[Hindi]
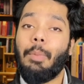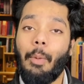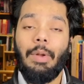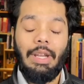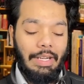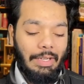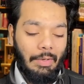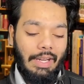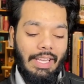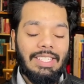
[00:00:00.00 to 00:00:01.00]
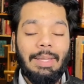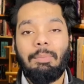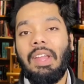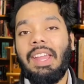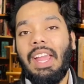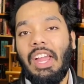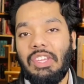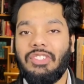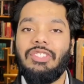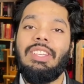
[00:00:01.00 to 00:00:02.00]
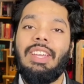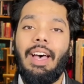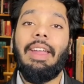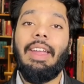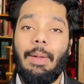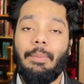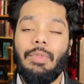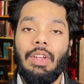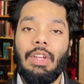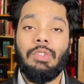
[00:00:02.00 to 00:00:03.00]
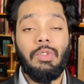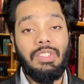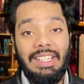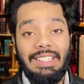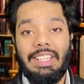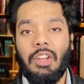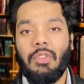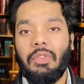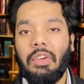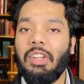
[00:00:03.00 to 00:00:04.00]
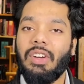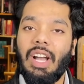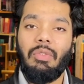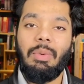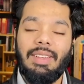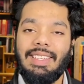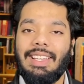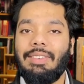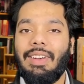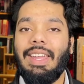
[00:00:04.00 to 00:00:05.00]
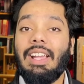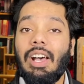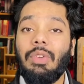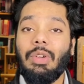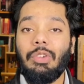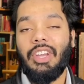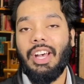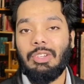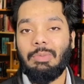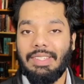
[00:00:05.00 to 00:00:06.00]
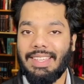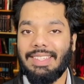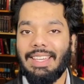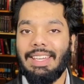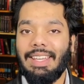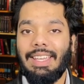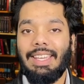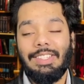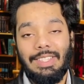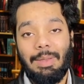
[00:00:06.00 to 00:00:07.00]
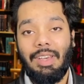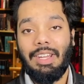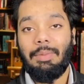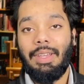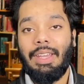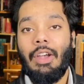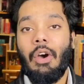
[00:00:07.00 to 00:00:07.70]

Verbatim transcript: पॉपुलरली नोन एज पीएसजीआईएम सो स्टे टिल एंड ऑफ द वीडियो काफी मजा आने वाला है काफी कुछ आज हम डिस्कस करेंगे इसके बारे में